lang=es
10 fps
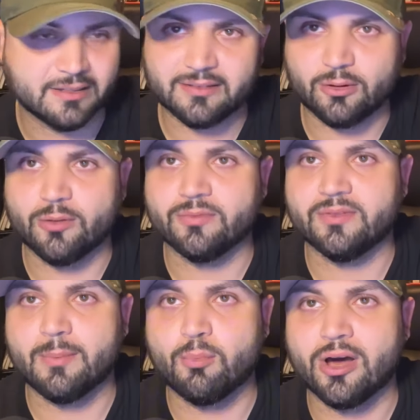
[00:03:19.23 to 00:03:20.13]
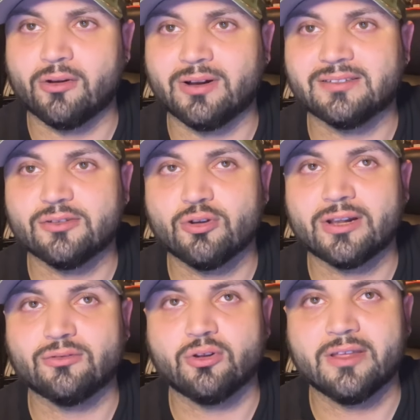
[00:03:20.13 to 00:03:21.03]
Se lo despojaron al señor
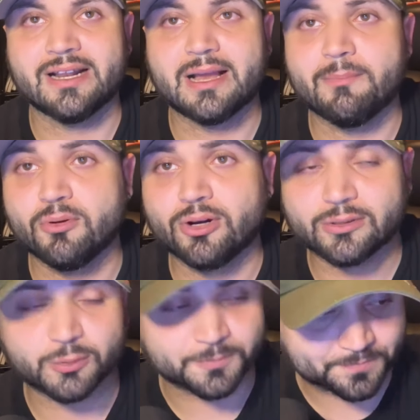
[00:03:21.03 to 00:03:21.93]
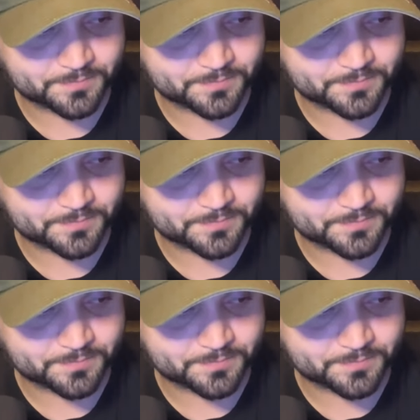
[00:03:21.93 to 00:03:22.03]
Anthony del campeonato